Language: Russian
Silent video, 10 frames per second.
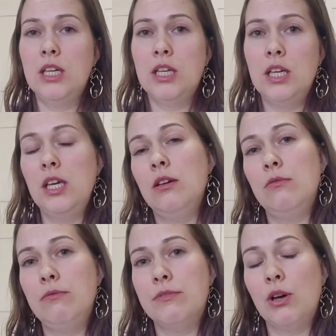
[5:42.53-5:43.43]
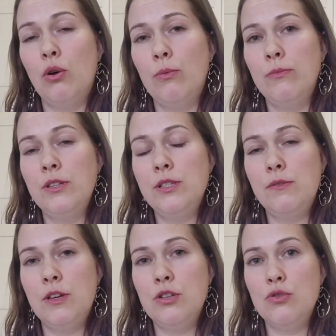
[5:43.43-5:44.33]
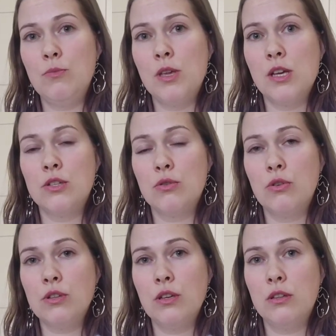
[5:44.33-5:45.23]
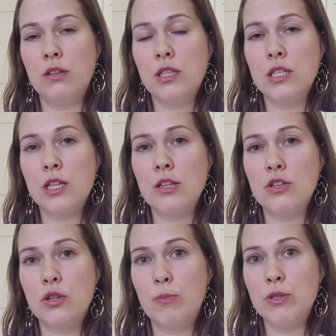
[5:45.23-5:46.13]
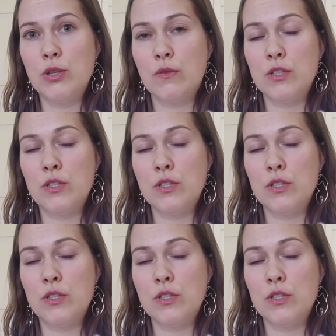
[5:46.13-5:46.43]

И в таком виде вещь у меня сохнет и достаточно быстро